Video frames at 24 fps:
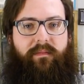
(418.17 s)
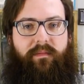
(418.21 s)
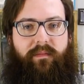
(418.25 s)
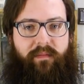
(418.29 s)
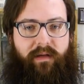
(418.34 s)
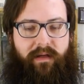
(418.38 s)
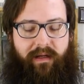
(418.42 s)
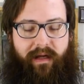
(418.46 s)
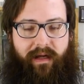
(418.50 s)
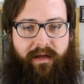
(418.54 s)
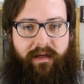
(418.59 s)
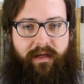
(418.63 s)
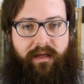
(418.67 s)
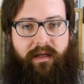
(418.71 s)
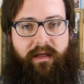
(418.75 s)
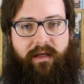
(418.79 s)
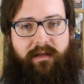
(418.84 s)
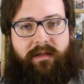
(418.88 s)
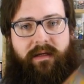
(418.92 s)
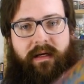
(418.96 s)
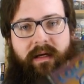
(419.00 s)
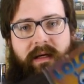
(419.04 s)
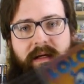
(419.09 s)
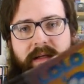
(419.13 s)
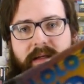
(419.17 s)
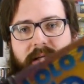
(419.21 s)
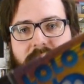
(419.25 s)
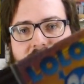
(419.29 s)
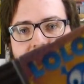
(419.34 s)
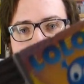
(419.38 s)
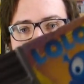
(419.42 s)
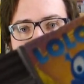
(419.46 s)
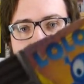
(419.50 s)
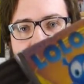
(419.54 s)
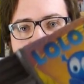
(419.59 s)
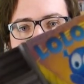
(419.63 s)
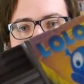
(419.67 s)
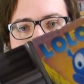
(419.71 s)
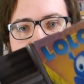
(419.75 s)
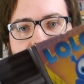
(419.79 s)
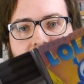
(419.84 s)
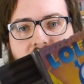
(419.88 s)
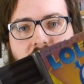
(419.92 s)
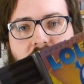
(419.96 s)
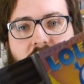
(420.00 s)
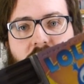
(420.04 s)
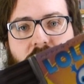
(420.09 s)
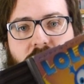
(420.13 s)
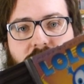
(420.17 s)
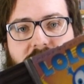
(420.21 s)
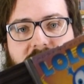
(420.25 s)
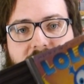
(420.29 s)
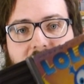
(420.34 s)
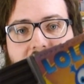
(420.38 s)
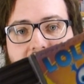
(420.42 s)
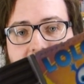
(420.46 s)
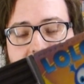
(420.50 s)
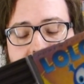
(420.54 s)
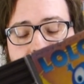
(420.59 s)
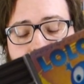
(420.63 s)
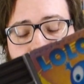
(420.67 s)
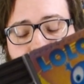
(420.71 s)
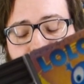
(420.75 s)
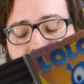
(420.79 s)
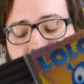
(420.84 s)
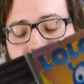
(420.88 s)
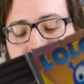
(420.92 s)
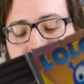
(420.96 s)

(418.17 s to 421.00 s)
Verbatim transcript: mit reingelegt das Adventures of Lolo 2